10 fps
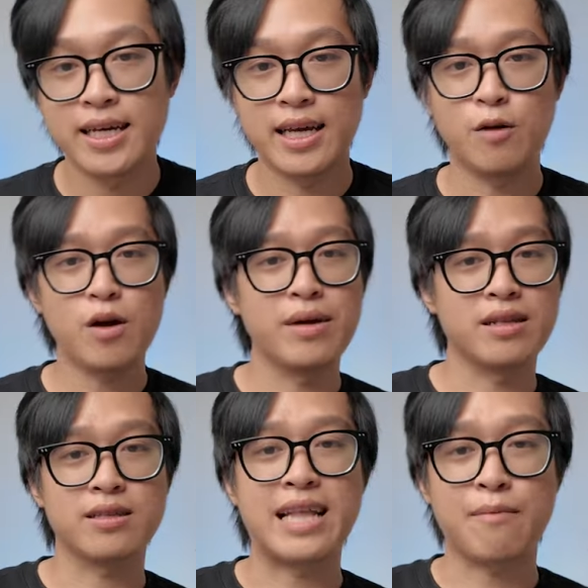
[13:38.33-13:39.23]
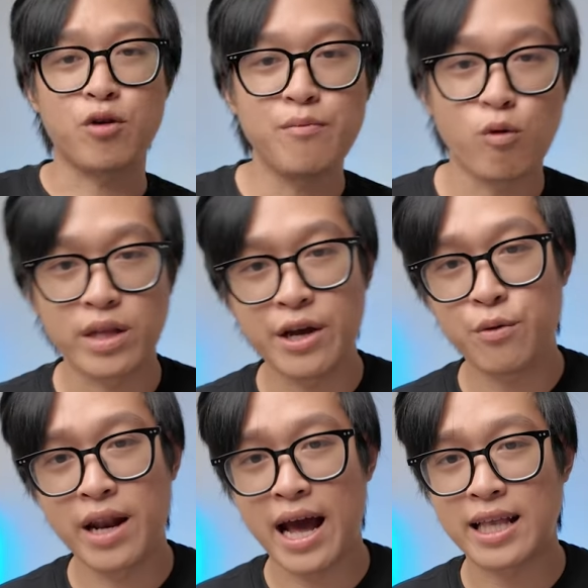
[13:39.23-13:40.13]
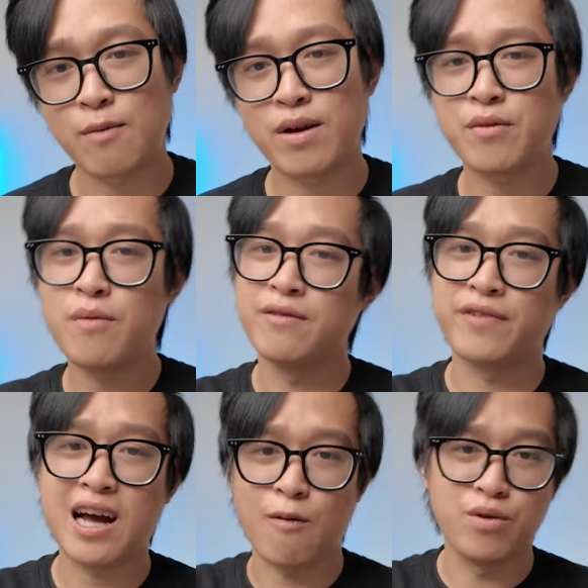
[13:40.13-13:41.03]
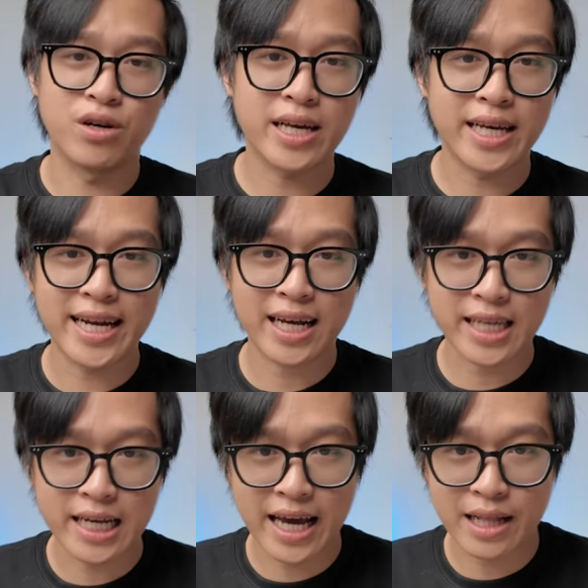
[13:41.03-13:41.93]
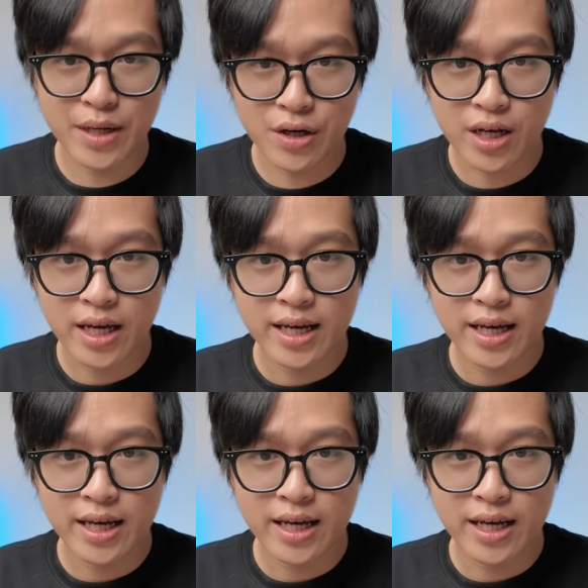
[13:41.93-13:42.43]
Thì lúc đó mình đặt một cái mục tiêu là trong năm đó mình phải học được cái kỹ năng xây kênh mới được.